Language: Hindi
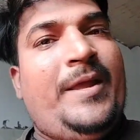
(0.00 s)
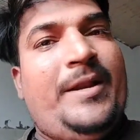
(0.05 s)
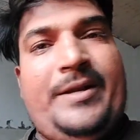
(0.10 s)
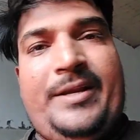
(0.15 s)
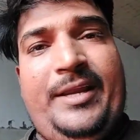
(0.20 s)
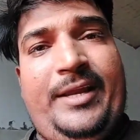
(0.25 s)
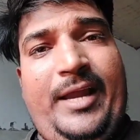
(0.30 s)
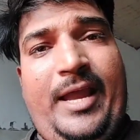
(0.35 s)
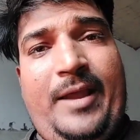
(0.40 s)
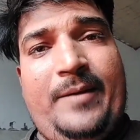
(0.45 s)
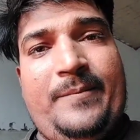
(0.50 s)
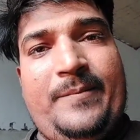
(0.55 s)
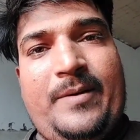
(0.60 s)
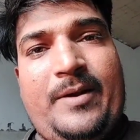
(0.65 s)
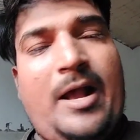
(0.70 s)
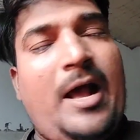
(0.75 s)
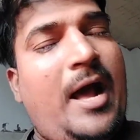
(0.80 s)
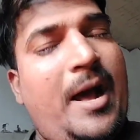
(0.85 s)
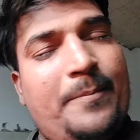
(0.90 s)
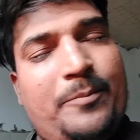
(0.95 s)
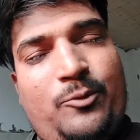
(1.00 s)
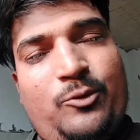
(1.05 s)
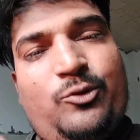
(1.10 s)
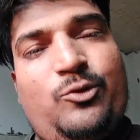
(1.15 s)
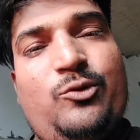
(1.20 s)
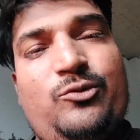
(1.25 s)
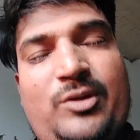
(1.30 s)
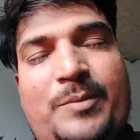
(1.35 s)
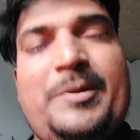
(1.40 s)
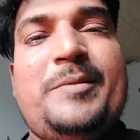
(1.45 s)
ठीक है आप कुछ
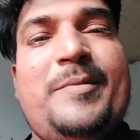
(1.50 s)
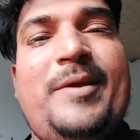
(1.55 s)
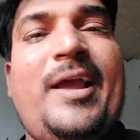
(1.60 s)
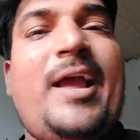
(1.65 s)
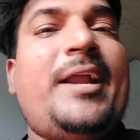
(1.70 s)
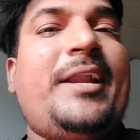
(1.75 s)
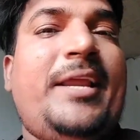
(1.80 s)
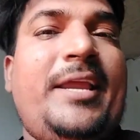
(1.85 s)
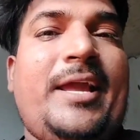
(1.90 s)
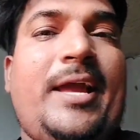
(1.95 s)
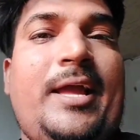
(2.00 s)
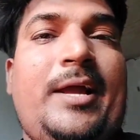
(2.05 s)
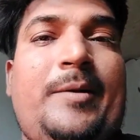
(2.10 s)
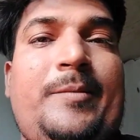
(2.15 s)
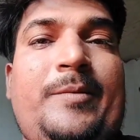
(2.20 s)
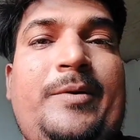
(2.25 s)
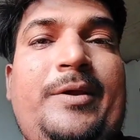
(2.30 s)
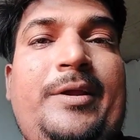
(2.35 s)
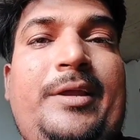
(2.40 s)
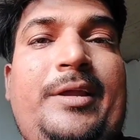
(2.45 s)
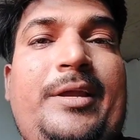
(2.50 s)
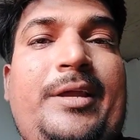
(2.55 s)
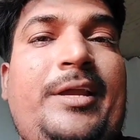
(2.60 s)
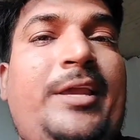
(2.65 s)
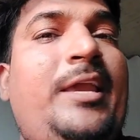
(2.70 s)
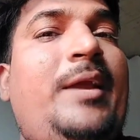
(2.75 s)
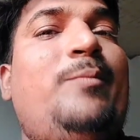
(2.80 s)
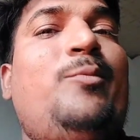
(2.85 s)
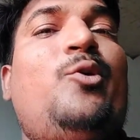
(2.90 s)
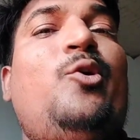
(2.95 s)
कुछ समझ में आया नहीं आया
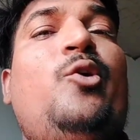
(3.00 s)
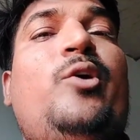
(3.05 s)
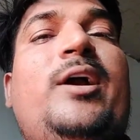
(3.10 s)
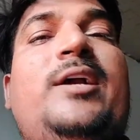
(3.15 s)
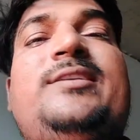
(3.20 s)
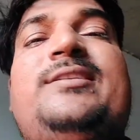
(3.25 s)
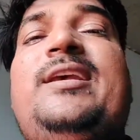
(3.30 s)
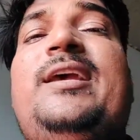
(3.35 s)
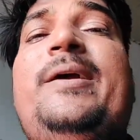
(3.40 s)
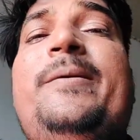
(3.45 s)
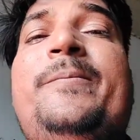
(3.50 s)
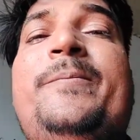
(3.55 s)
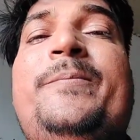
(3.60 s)
कि हमको कैसे